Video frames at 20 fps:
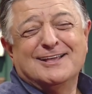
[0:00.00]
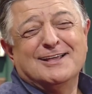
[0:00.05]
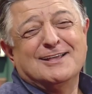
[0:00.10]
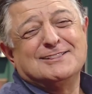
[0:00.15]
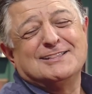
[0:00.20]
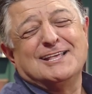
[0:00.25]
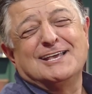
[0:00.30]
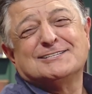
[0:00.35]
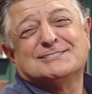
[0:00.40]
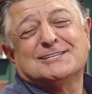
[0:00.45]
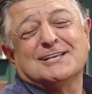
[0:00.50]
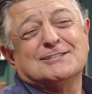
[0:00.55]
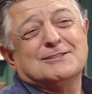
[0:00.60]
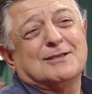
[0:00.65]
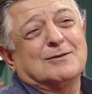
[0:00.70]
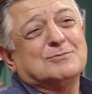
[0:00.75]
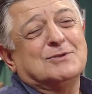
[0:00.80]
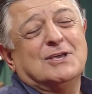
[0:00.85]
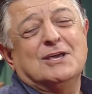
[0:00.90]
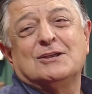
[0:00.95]
Neyse
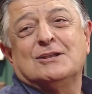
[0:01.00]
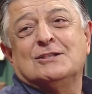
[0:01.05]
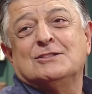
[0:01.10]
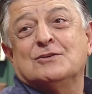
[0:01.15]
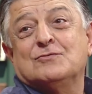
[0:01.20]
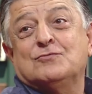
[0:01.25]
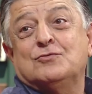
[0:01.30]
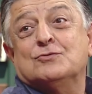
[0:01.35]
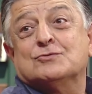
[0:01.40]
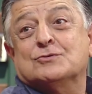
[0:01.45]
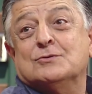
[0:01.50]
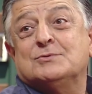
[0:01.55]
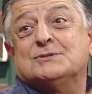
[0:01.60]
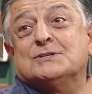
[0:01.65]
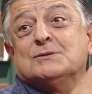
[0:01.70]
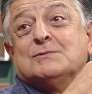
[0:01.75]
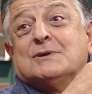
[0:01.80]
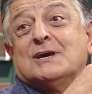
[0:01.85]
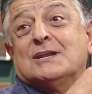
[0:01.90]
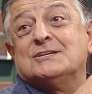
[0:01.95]
adam gerildi vurdu
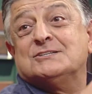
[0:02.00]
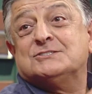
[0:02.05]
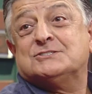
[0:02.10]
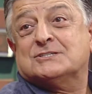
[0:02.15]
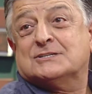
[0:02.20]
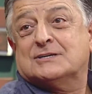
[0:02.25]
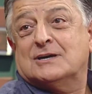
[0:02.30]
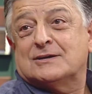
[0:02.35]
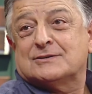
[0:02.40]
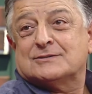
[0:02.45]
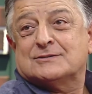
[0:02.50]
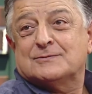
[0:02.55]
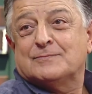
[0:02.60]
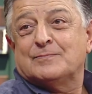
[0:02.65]
bizim kaleci çıkardı.